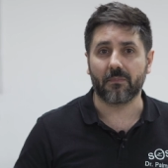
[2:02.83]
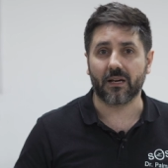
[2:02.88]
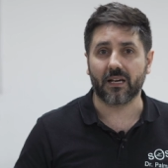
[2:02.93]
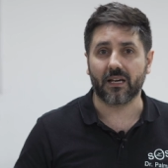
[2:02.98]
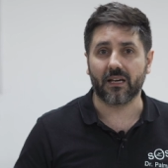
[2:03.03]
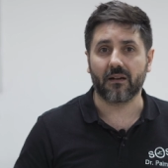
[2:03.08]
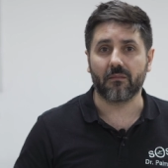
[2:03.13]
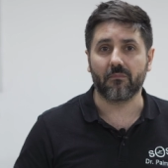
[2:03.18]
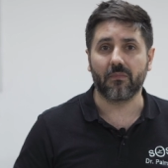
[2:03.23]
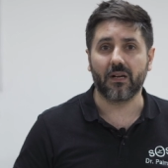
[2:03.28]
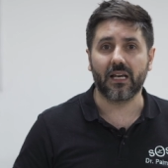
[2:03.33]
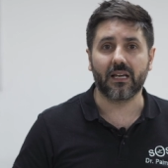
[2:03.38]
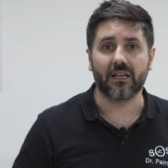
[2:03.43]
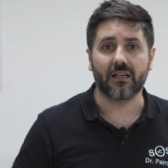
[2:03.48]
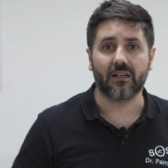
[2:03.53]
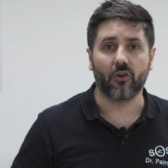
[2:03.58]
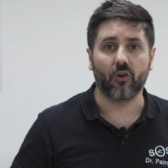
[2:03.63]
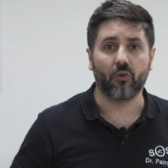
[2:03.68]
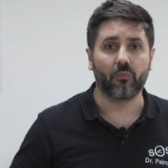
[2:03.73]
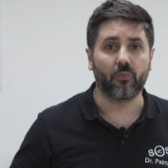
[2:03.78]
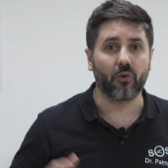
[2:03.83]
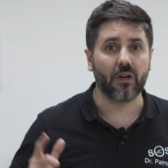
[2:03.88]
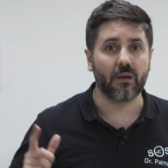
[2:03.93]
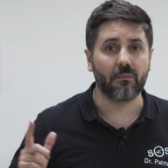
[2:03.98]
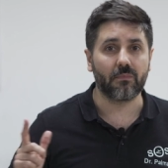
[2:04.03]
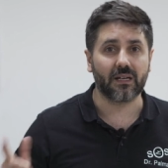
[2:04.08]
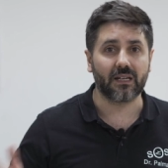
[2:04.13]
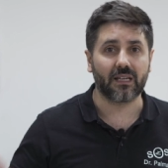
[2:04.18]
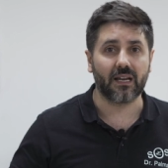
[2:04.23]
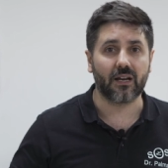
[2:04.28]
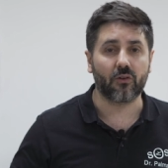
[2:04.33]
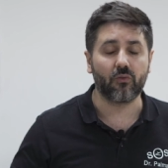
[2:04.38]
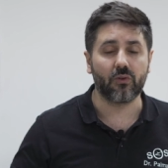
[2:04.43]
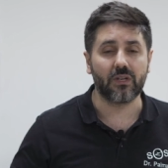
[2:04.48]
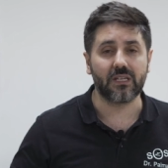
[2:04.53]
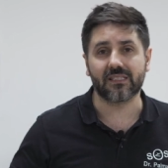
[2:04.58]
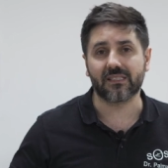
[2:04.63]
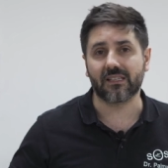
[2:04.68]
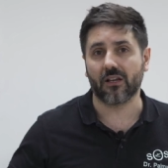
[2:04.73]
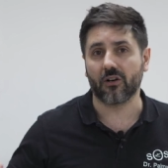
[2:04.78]
pagare a Black, oppure perché
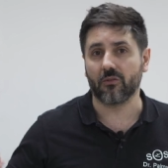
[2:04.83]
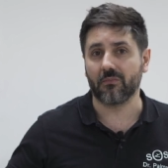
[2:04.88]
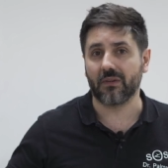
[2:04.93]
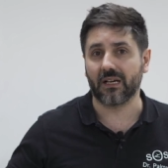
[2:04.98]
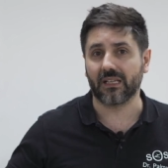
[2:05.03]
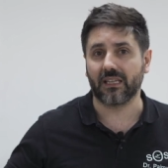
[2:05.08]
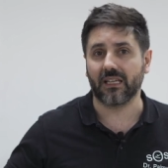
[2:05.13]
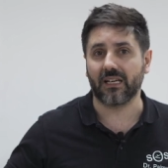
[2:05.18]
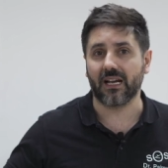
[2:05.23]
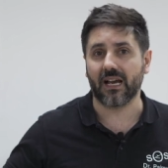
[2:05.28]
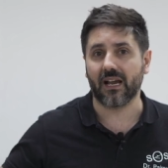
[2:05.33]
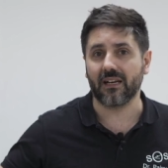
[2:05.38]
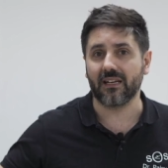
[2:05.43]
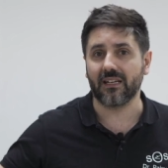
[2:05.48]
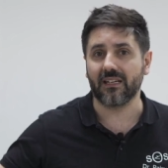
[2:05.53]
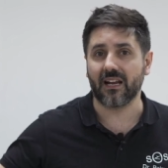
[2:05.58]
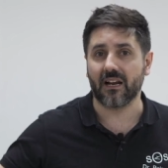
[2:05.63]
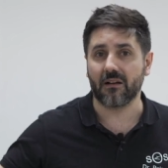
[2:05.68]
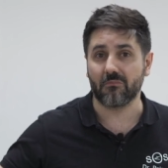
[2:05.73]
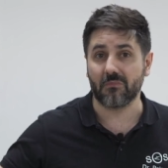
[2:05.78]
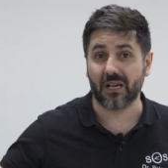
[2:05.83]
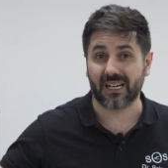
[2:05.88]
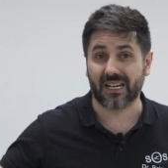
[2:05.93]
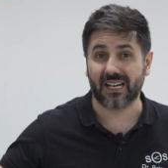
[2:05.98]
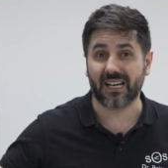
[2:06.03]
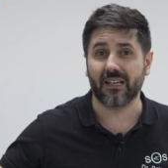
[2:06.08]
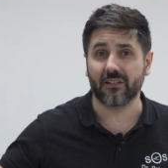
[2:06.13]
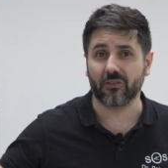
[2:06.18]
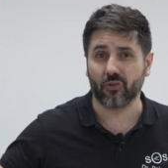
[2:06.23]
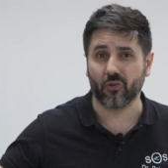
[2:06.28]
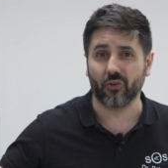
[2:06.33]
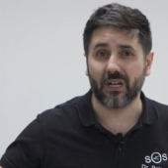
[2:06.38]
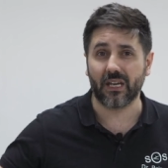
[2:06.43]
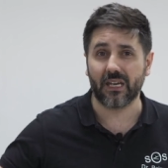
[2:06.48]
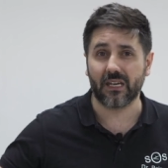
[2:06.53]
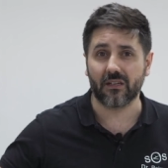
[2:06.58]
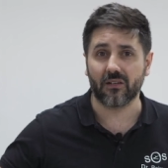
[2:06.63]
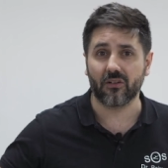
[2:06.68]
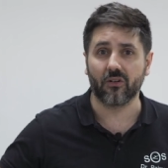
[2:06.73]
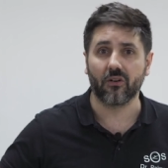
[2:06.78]
acquistano materiali nel mercato
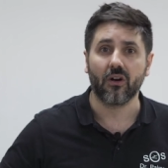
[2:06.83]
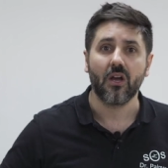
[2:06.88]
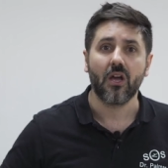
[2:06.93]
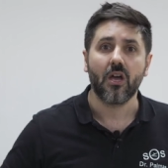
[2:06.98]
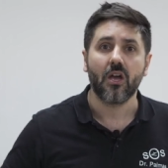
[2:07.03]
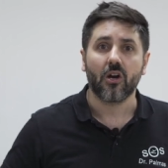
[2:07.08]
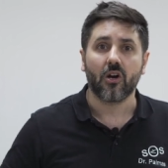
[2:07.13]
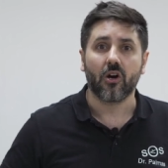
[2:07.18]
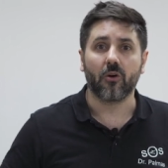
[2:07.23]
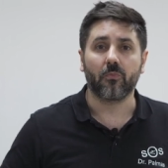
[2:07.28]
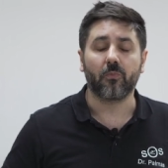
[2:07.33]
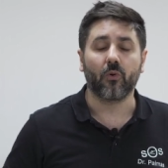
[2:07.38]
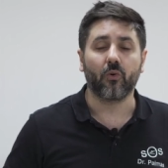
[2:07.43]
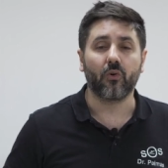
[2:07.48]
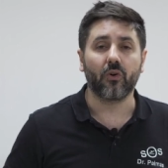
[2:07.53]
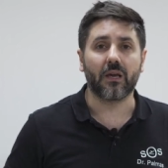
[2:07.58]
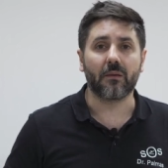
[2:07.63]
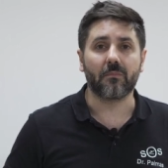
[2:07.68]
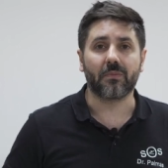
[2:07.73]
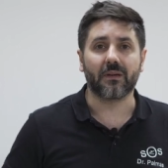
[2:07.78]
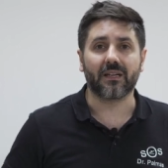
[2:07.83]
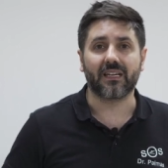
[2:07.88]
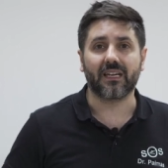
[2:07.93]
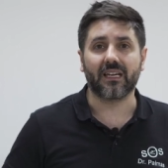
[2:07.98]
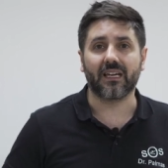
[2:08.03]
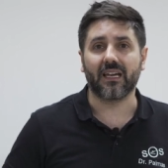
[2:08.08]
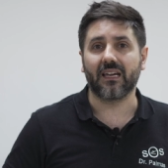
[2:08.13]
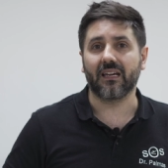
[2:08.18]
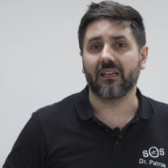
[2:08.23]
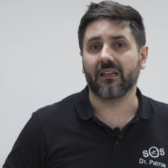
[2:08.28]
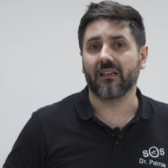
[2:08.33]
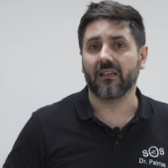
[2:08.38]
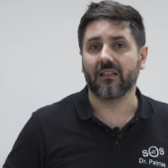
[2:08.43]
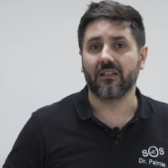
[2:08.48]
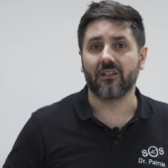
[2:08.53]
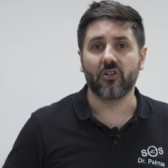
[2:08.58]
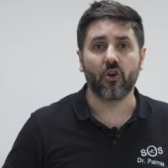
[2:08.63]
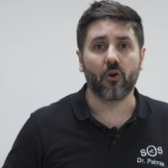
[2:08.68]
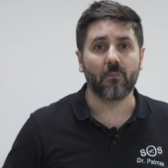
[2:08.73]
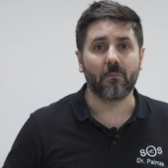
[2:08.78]
nero, oppure perché eh,
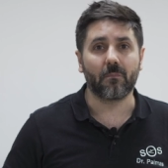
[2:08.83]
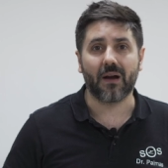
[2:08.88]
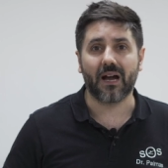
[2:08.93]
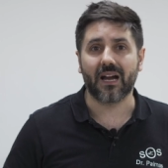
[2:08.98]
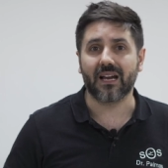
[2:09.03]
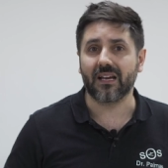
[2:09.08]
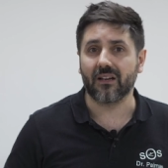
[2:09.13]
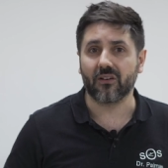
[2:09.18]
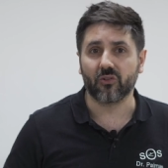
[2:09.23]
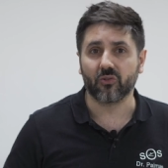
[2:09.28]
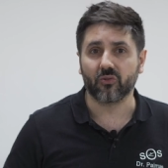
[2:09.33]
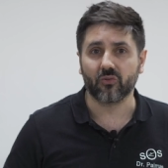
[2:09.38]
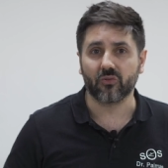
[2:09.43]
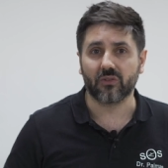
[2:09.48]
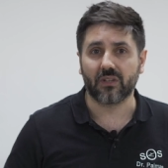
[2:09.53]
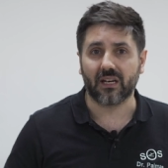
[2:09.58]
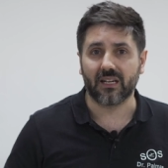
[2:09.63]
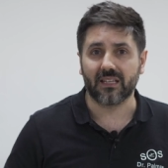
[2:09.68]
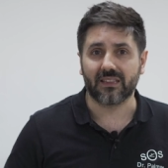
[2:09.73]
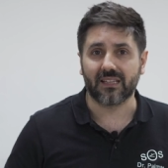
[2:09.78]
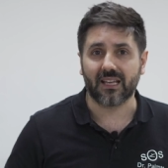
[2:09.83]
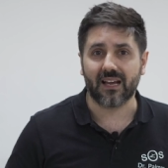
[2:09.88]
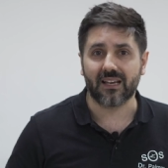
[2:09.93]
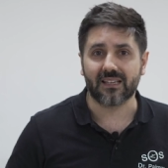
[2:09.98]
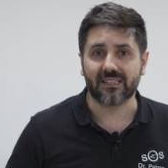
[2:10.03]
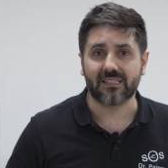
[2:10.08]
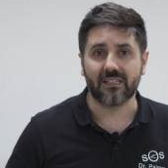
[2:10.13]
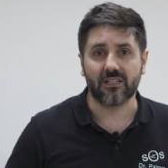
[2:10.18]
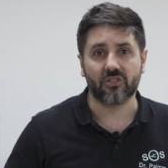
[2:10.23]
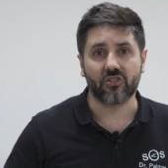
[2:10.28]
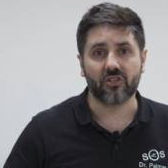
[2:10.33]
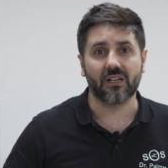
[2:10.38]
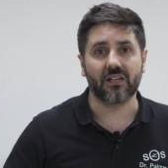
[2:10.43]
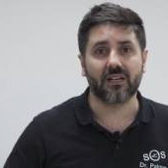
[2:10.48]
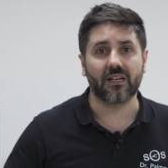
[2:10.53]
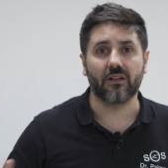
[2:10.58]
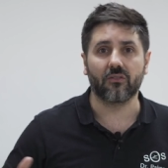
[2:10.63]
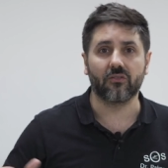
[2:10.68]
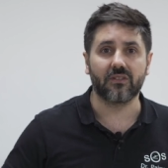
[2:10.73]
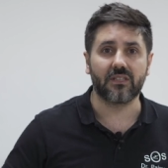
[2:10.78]
non pagano tutte le tasse,
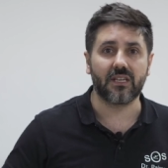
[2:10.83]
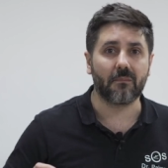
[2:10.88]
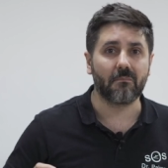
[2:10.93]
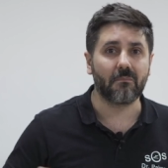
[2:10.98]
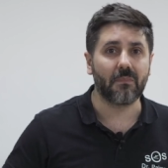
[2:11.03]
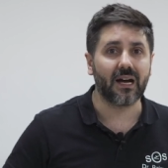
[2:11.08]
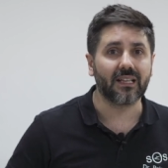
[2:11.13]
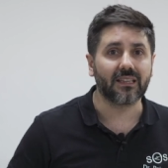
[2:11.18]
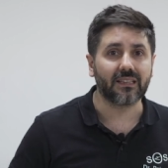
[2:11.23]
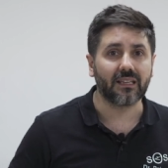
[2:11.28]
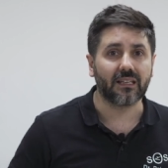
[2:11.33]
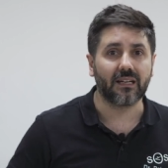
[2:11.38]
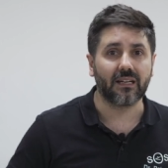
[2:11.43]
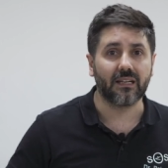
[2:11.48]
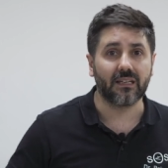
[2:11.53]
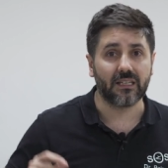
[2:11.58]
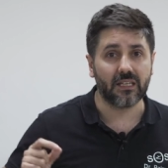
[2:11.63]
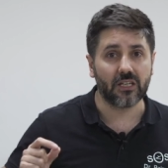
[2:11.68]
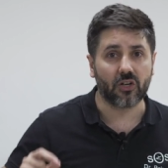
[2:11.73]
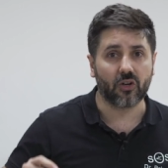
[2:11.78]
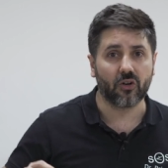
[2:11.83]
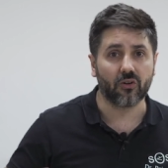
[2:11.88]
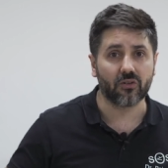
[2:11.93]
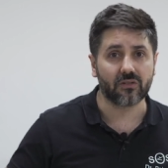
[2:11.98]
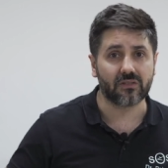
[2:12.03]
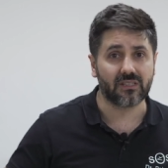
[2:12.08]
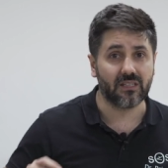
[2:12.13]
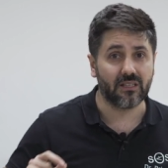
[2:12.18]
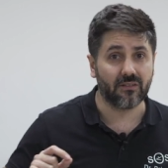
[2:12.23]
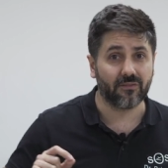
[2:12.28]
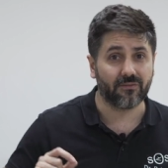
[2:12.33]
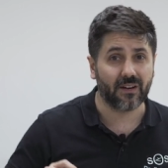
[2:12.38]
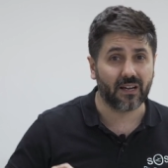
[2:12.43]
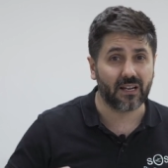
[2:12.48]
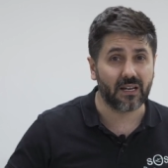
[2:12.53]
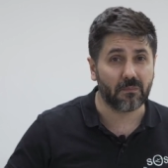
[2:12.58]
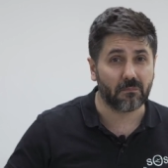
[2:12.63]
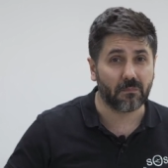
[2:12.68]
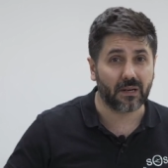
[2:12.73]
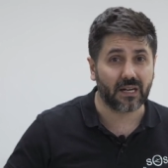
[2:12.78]
cercano di abbattere i costi, di
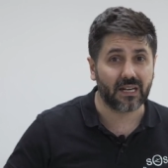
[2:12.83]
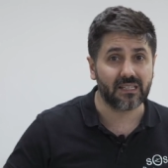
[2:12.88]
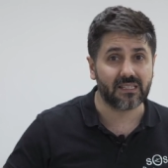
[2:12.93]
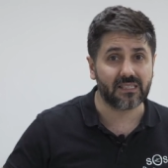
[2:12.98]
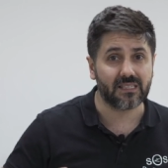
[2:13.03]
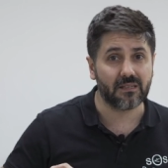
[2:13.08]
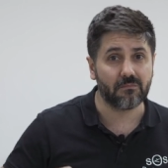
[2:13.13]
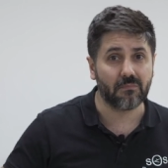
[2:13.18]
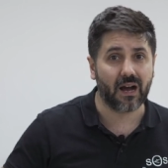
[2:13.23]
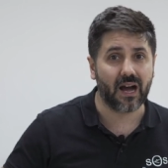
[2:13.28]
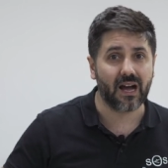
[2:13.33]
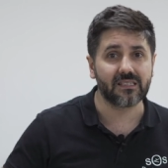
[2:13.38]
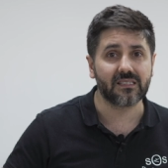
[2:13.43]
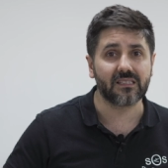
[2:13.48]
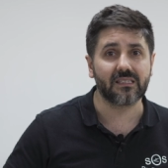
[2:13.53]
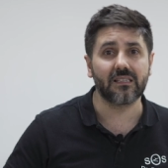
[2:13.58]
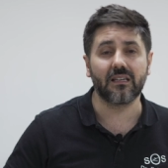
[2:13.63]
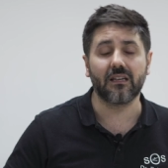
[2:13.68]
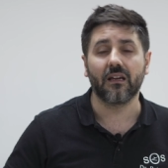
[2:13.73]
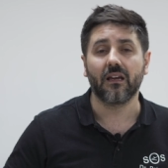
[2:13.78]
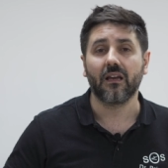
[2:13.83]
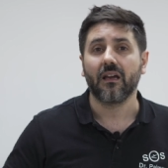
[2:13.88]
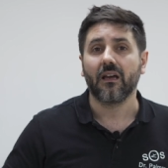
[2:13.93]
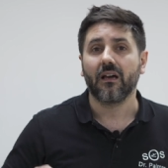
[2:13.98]
fare i prezzi bassi